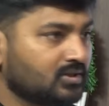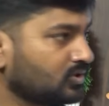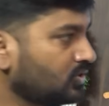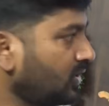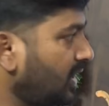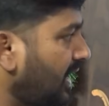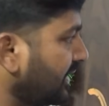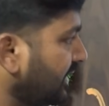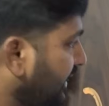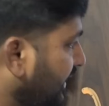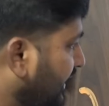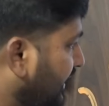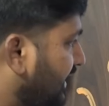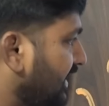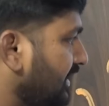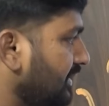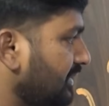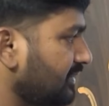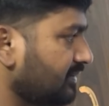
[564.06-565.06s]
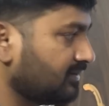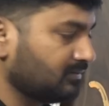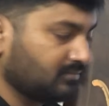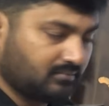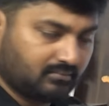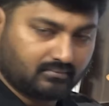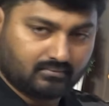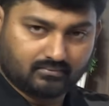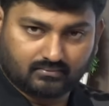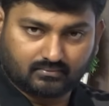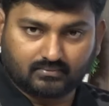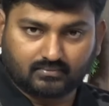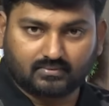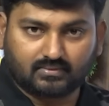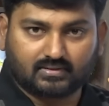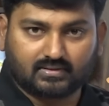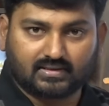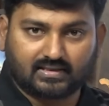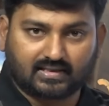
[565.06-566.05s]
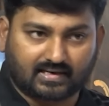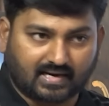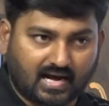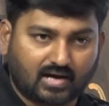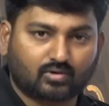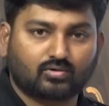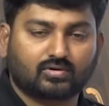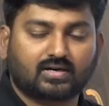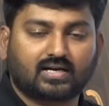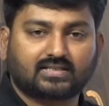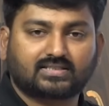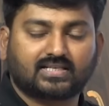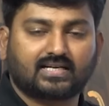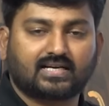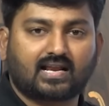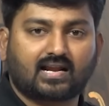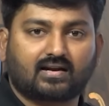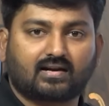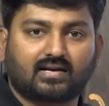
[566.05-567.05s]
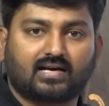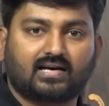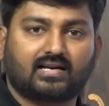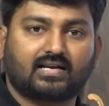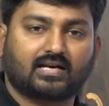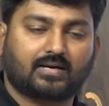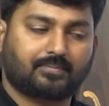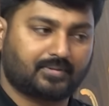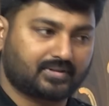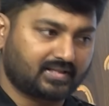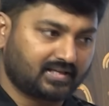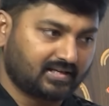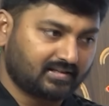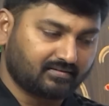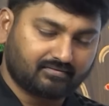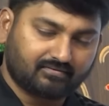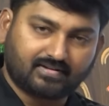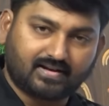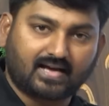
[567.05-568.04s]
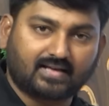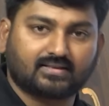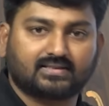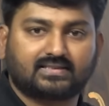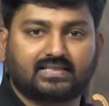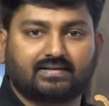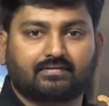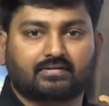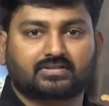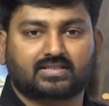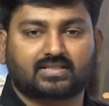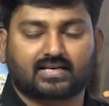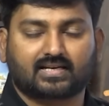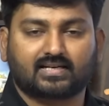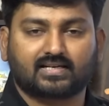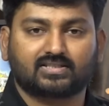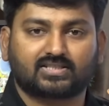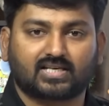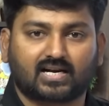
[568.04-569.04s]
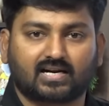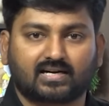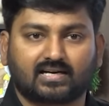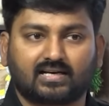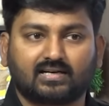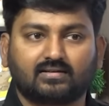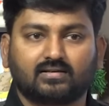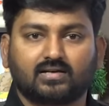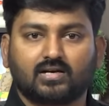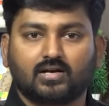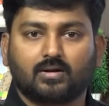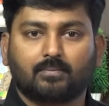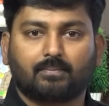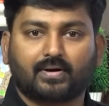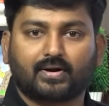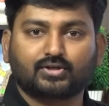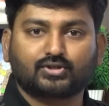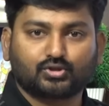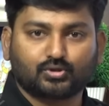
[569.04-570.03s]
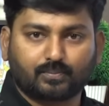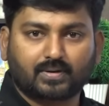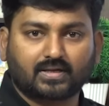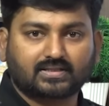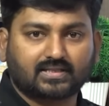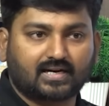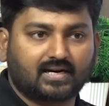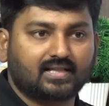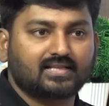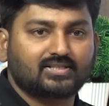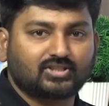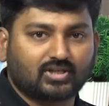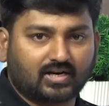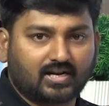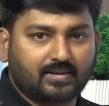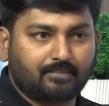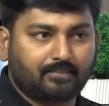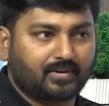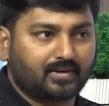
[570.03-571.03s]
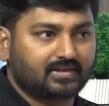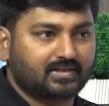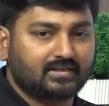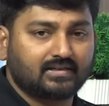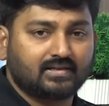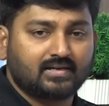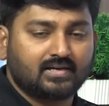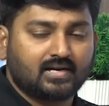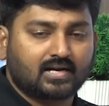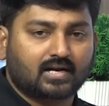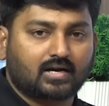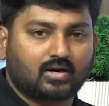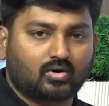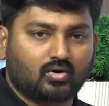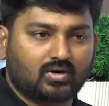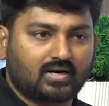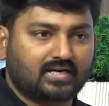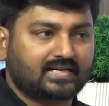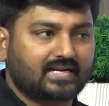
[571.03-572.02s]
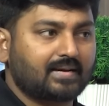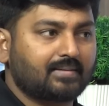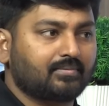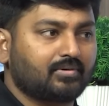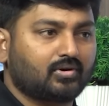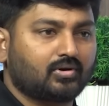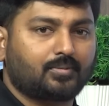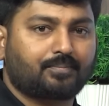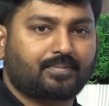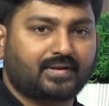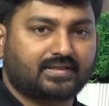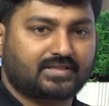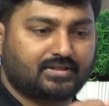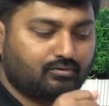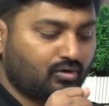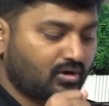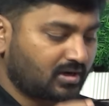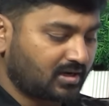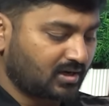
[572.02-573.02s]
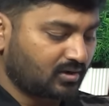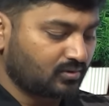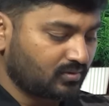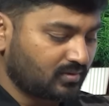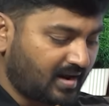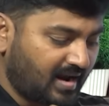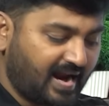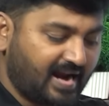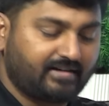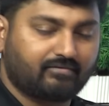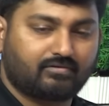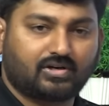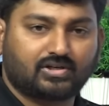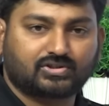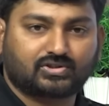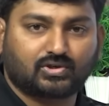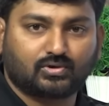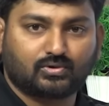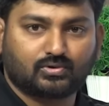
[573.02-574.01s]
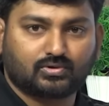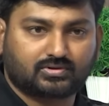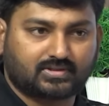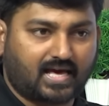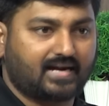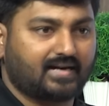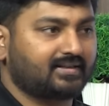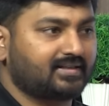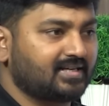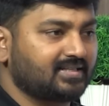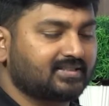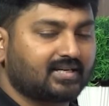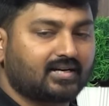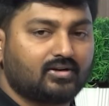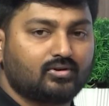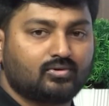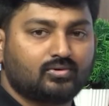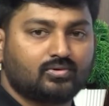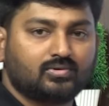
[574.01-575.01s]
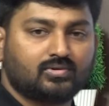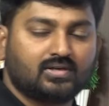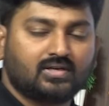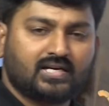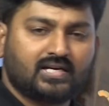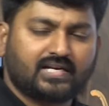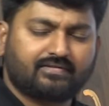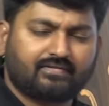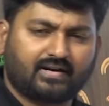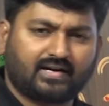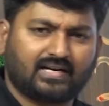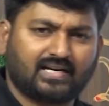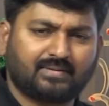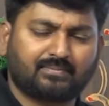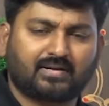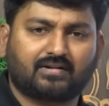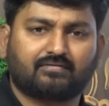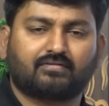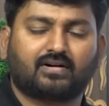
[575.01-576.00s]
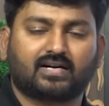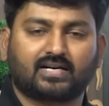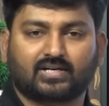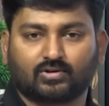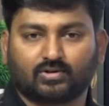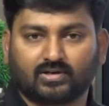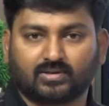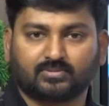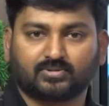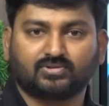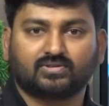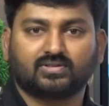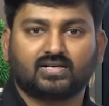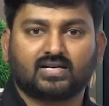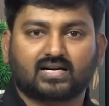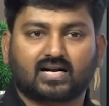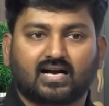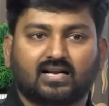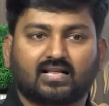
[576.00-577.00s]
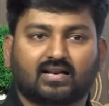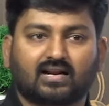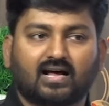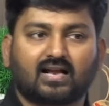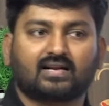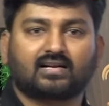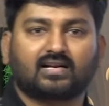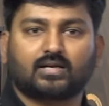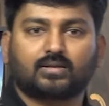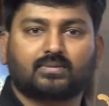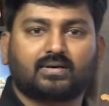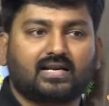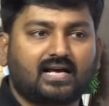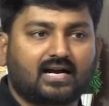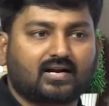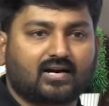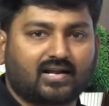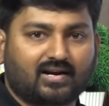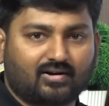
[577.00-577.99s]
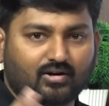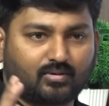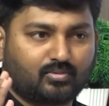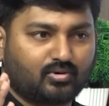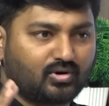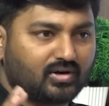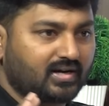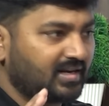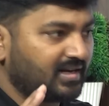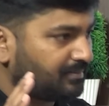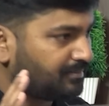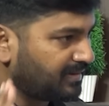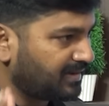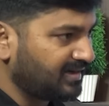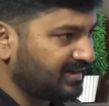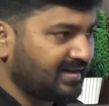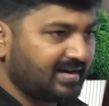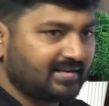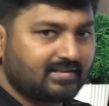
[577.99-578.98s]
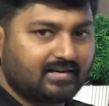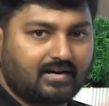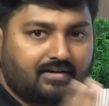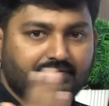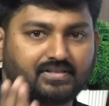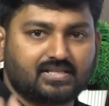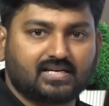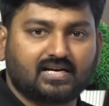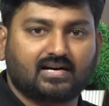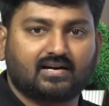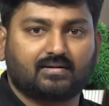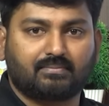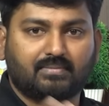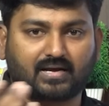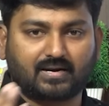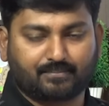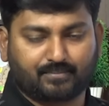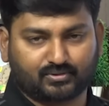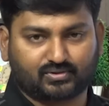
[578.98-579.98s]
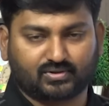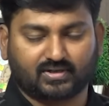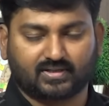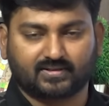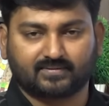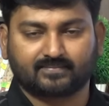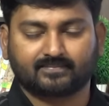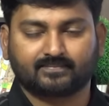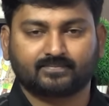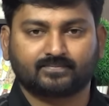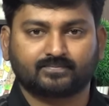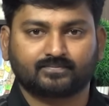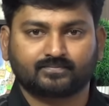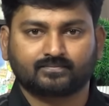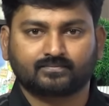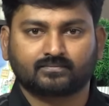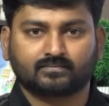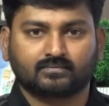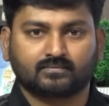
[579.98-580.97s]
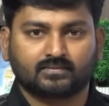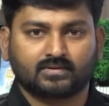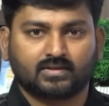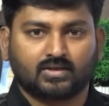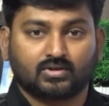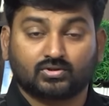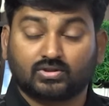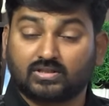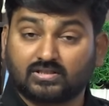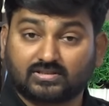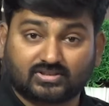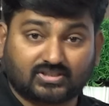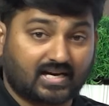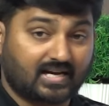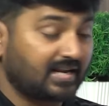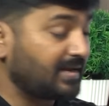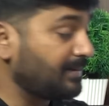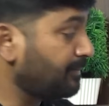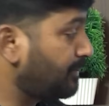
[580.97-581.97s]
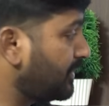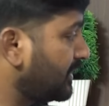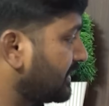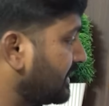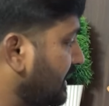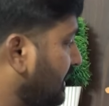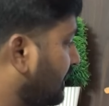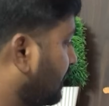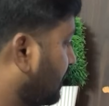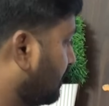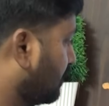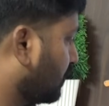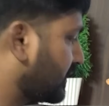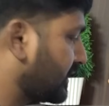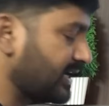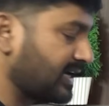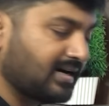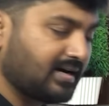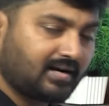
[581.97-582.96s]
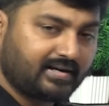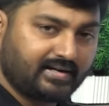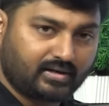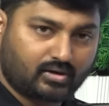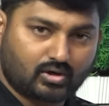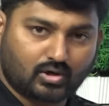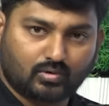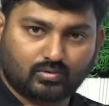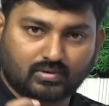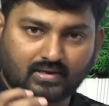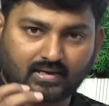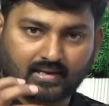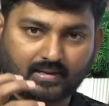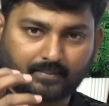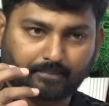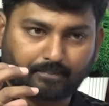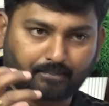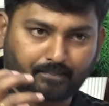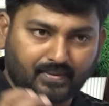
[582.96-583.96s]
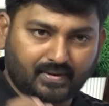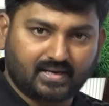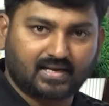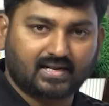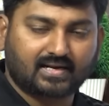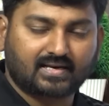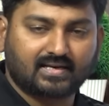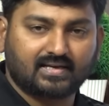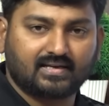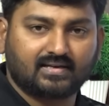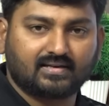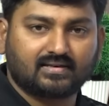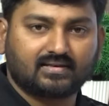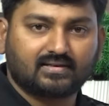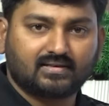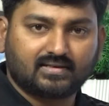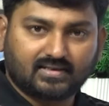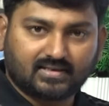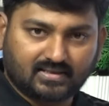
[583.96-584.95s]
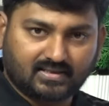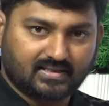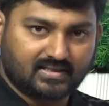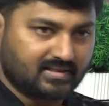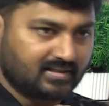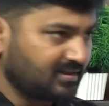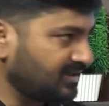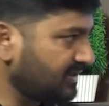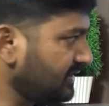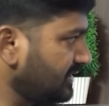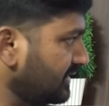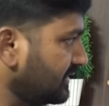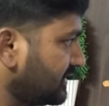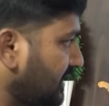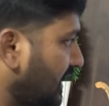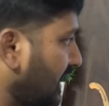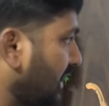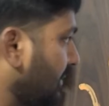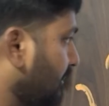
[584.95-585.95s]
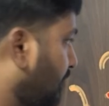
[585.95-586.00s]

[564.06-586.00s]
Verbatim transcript: సో అన్నింటికీ ఇది రాకుండా చేయాలన్నా లేకపోతే వ్యాధి తీవ్రత తగ్గించాలన్నా పరిశుభ్రత అన్నది చాలా ఇంపార్టెంట్ కరోనా టైంలో ప్రతి ఒక్కరూ హ్యాండ్ వాష్లు శానిటైజర్లు ఇవన్నీ మనం వాడేటోళ్ళము కానీ రాను రాను మళ్ళీ ఆ కరోనా బోంగానే మళ్ళీ యథావిధిగా మారిపోతున్నది సో ఇది చాలా ఇంపార్టెంట్ ముఖ్యంగా ఇంట్లో ఉన్న పిల్లలకి ఇది ఇది ఇది చాలా